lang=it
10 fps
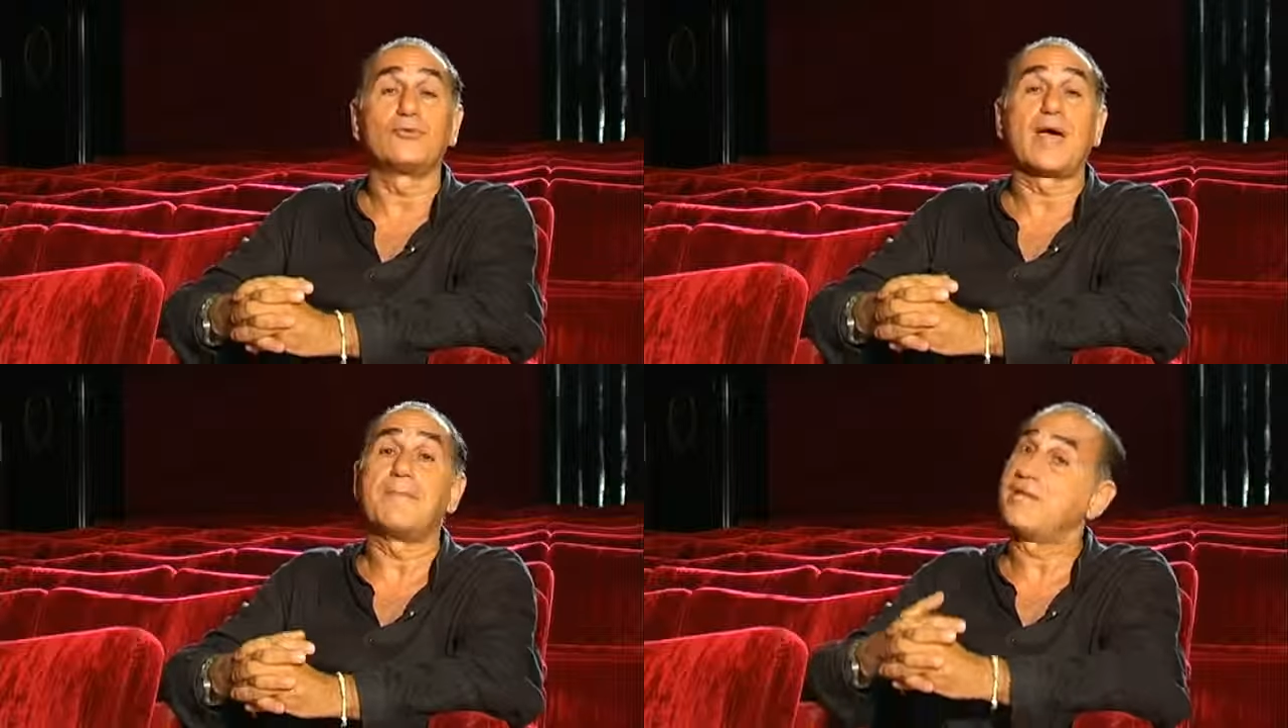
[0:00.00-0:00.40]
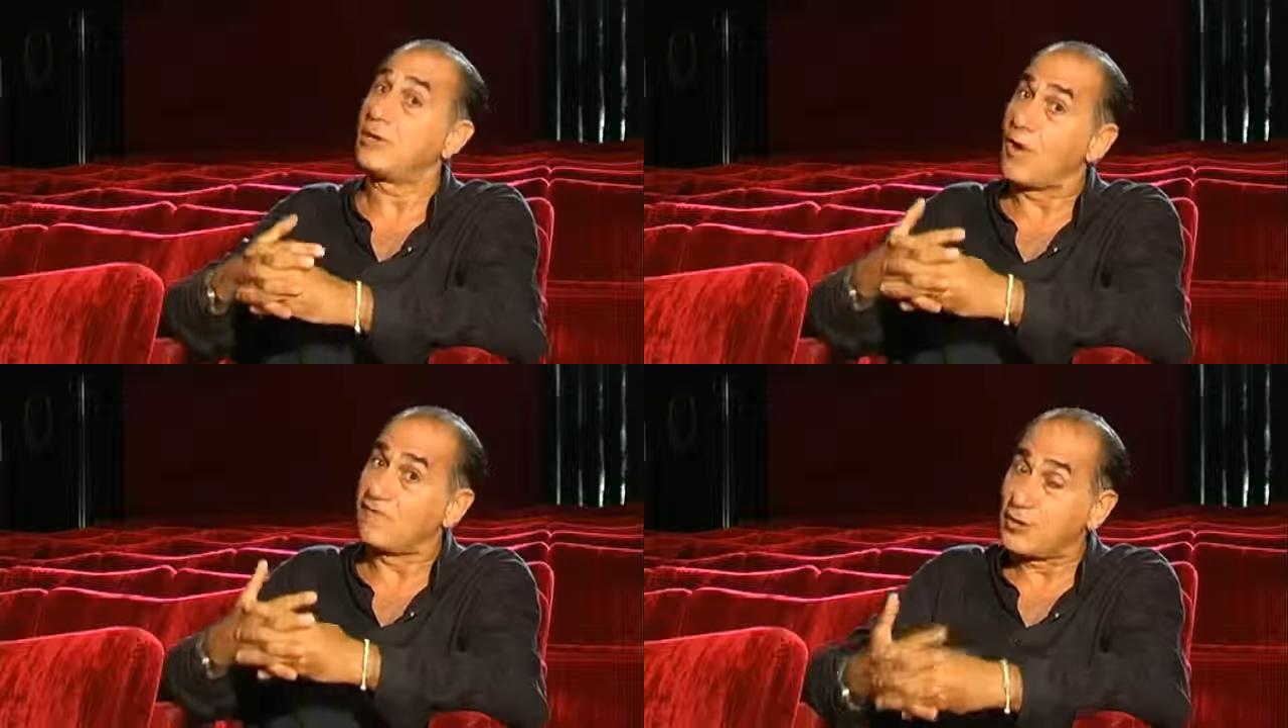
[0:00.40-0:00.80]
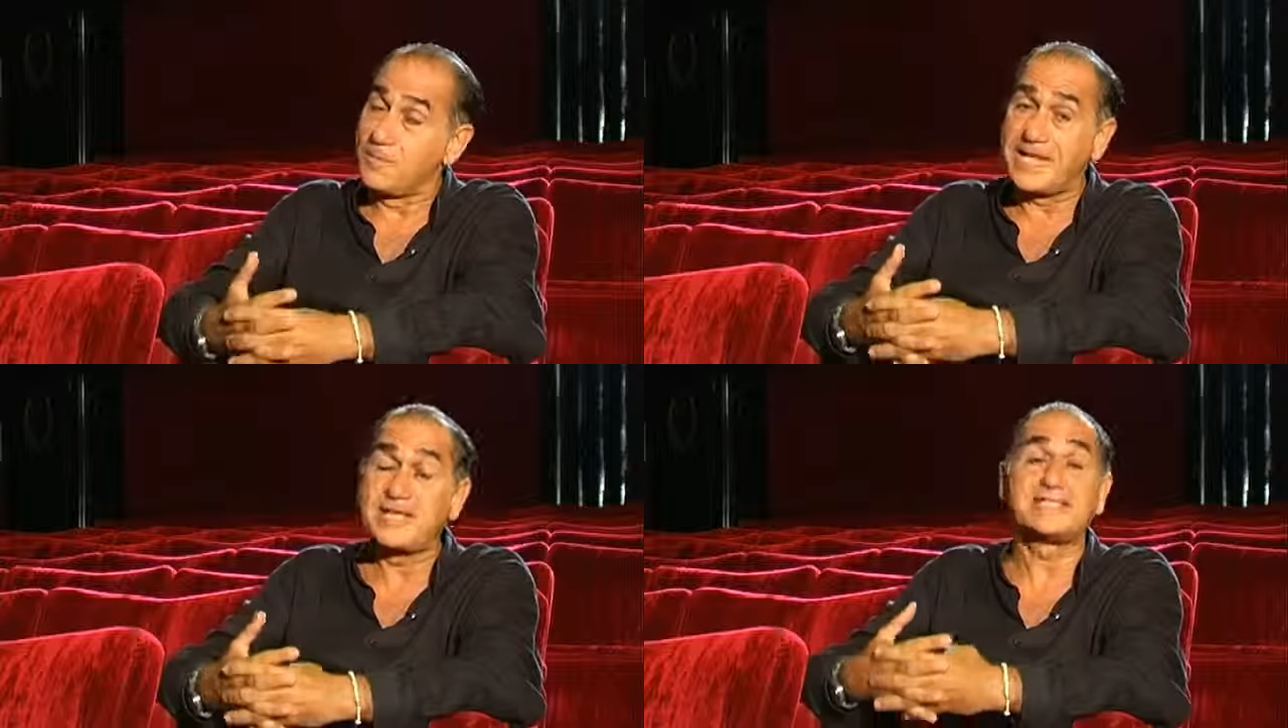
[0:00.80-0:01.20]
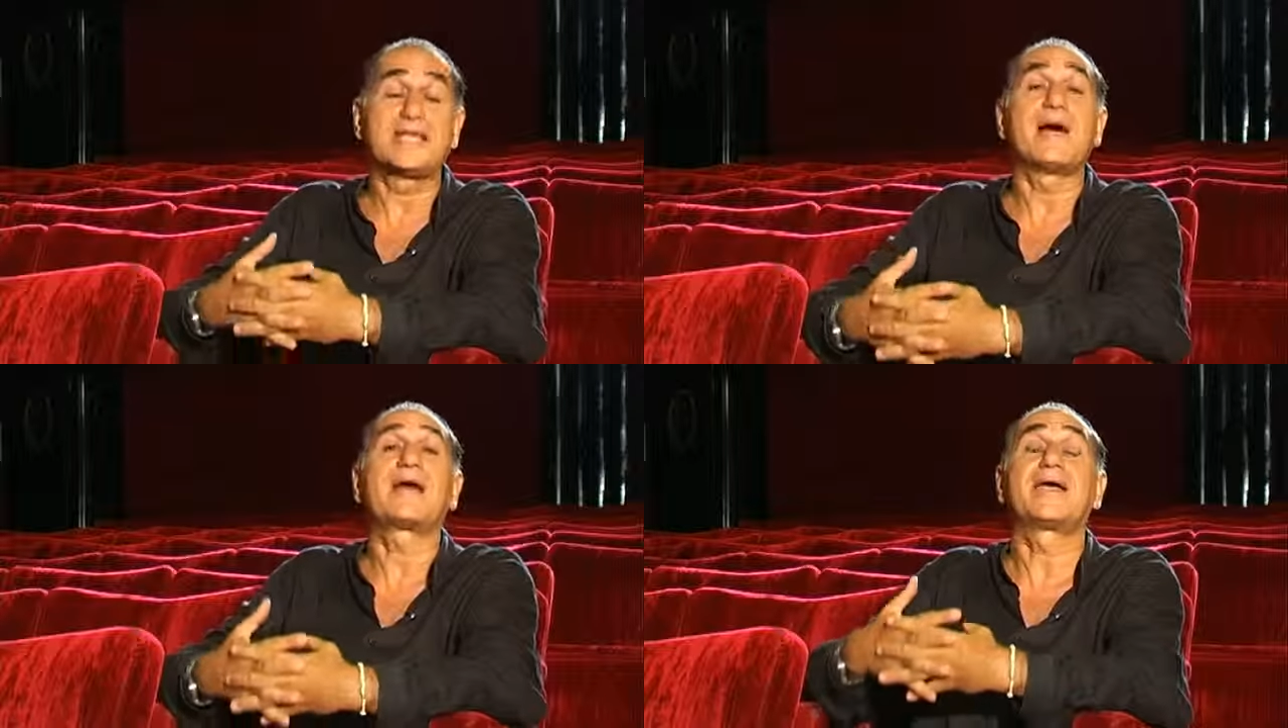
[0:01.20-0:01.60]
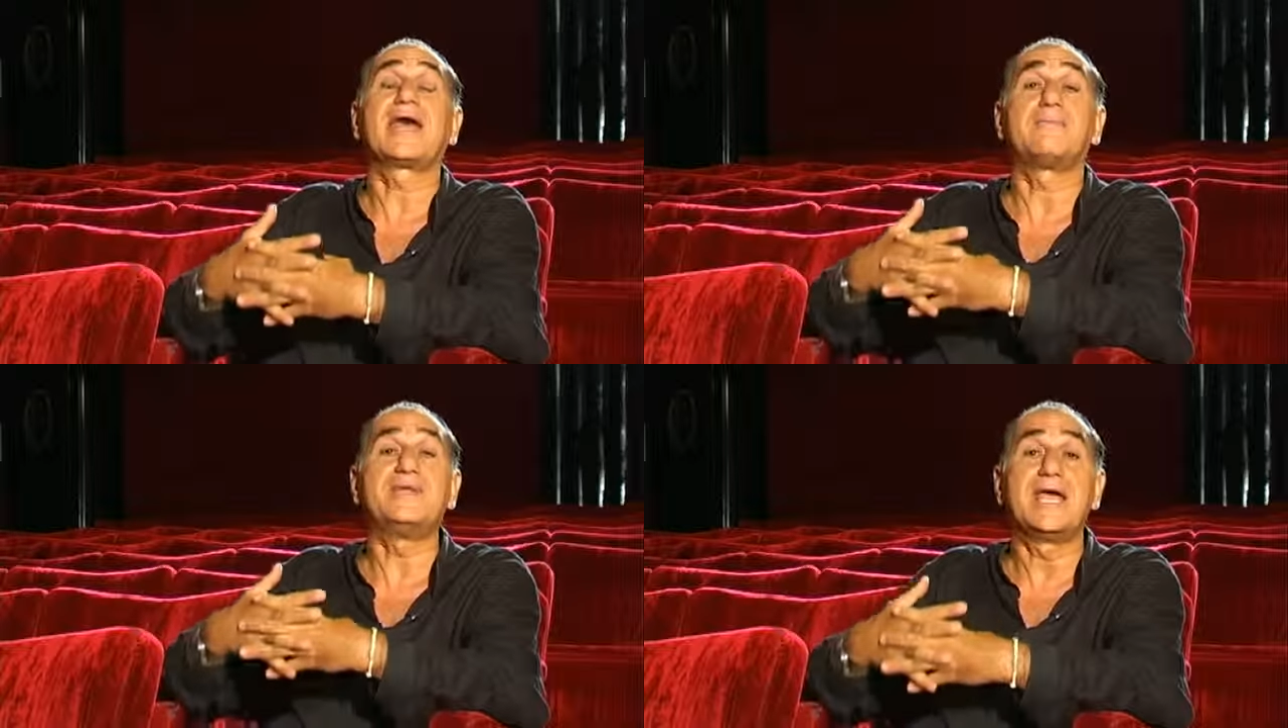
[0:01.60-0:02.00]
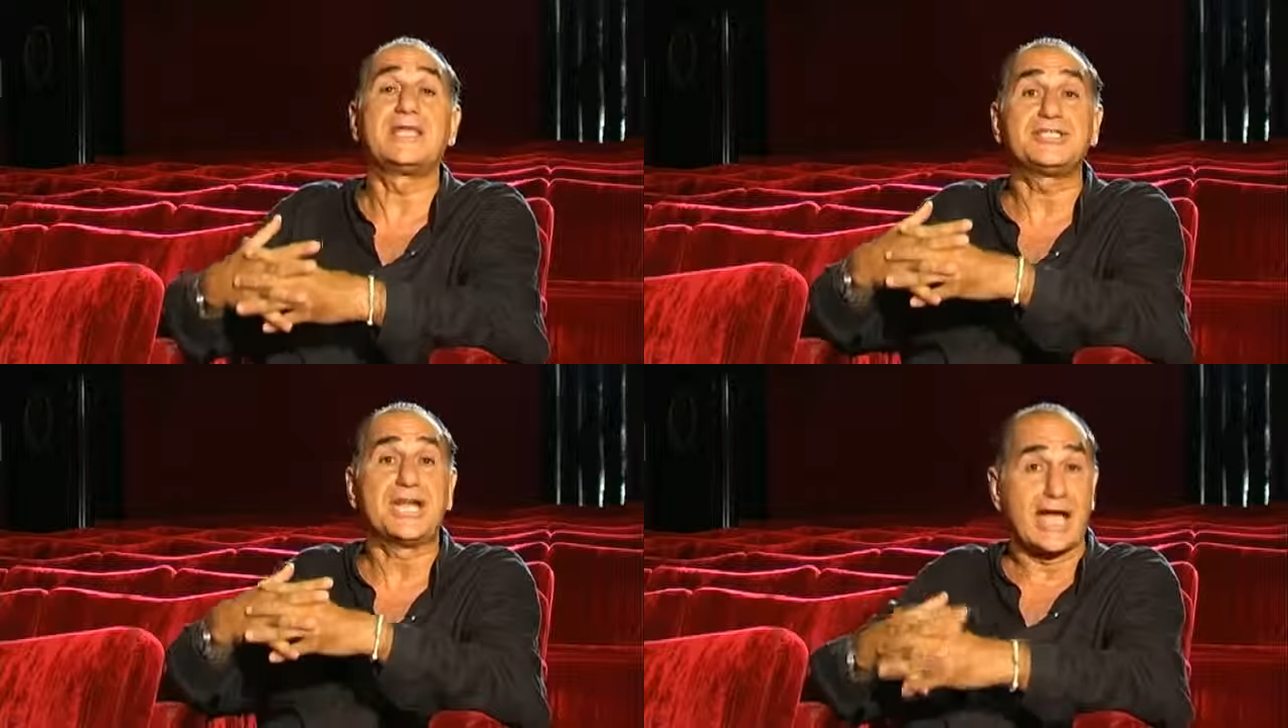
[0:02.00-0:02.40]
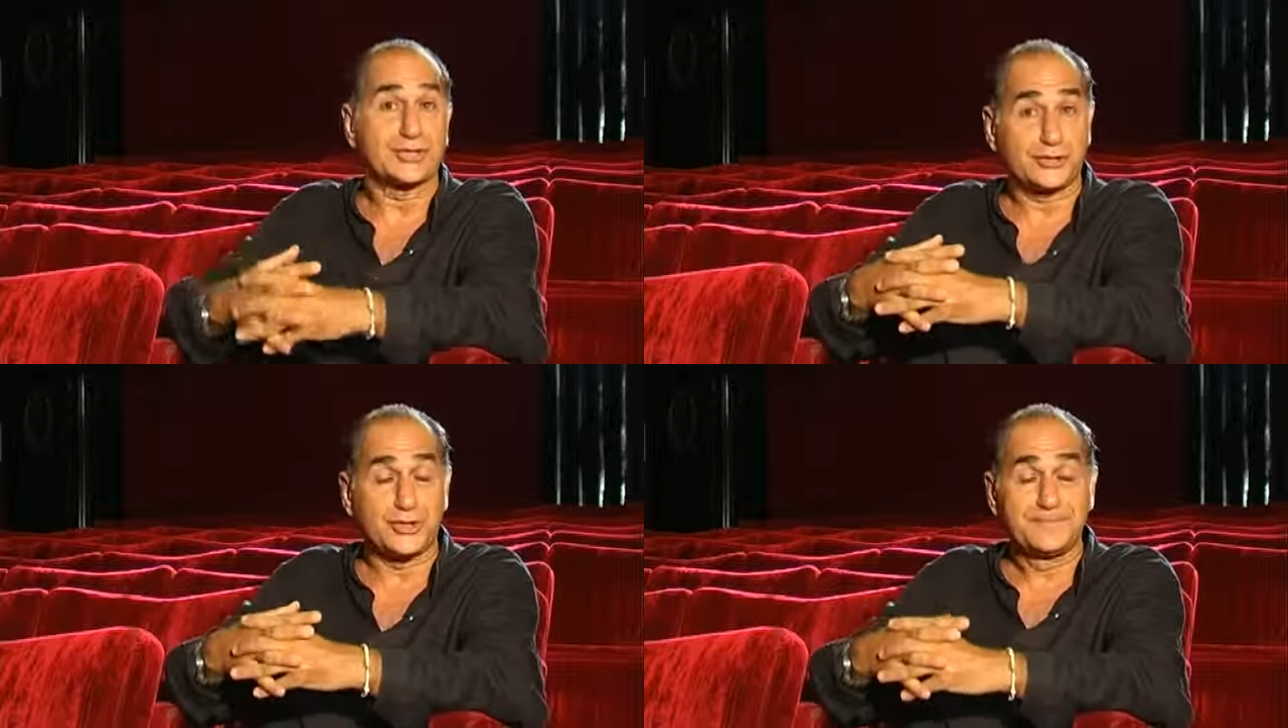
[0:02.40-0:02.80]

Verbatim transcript: con una mia nuova commedia che si chiama Carabinieri si nasce.